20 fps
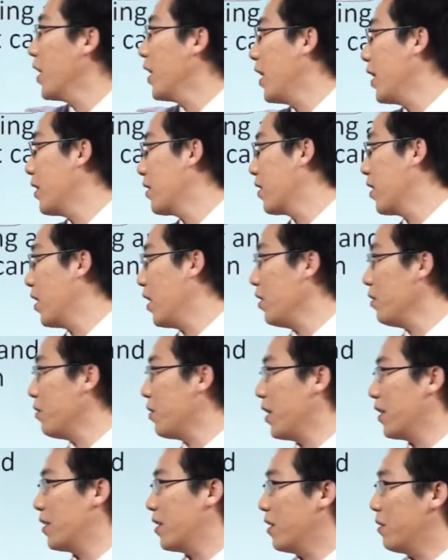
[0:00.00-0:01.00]
个 as
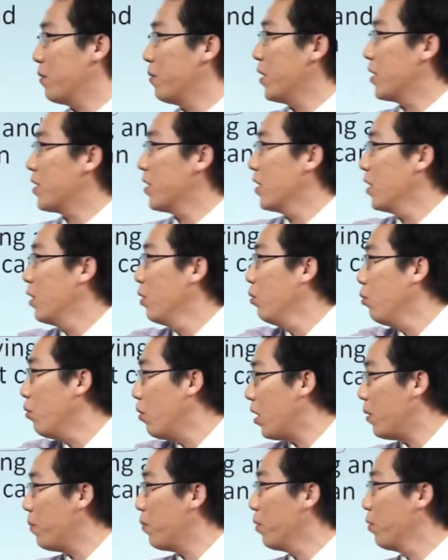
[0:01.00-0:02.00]
contracted with？你
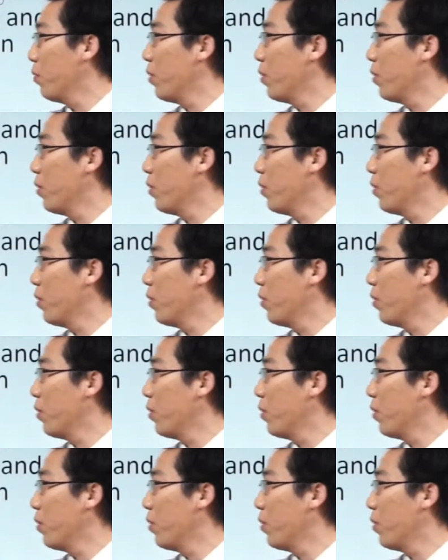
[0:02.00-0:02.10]
啰不